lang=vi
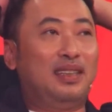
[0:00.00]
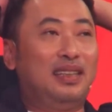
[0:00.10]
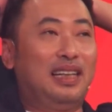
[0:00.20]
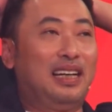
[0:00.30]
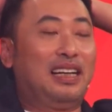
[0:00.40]

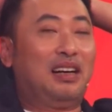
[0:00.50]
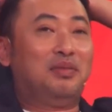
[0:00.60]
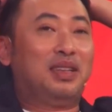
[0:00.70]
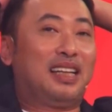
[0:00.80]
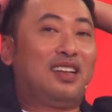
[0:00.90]
à, thôi
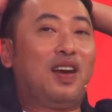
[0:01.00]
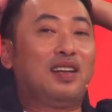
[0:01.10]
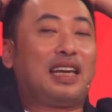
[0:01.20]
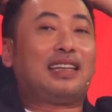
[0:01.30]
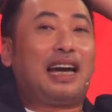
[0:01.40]
mình đã đoán
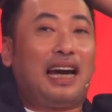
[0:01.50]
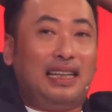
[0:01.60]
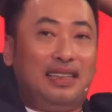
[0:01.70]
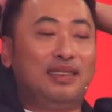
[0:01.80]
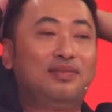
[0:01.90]
chạy chạy
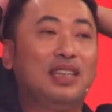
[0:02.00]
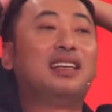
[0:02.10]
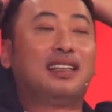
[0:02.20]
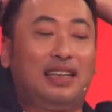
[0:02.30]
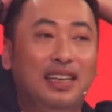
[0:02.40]
rồi mình
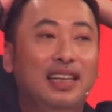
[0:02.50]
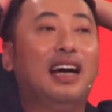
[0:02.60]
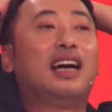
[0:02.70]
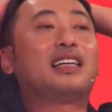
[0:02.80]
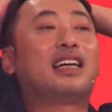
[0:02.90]
nhận nghĩ
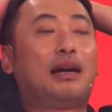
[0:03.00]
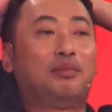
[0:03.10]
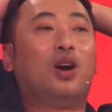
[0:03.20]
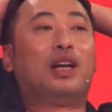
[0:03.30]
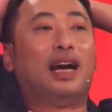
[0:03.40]
à, à, cái cặp
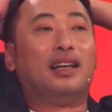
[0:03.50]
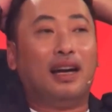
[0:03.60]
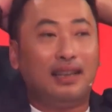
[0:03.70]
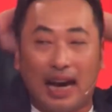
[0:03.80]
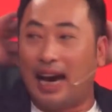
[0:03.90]
đôi này
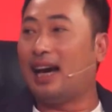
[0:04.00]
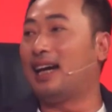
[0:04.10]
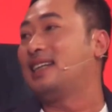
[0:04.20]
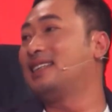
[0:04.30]
dân ca